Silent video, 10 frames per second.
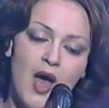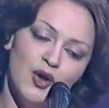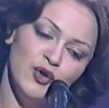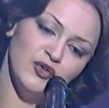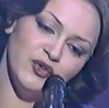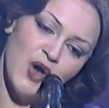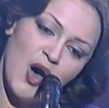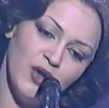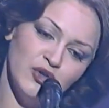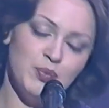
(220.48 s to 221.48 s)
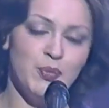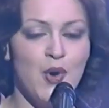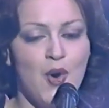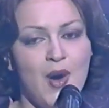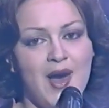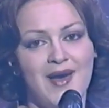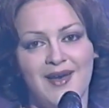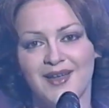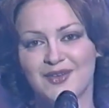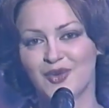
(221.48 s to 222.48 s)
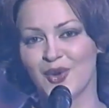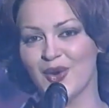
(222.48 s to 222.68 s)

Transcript: le sang du poète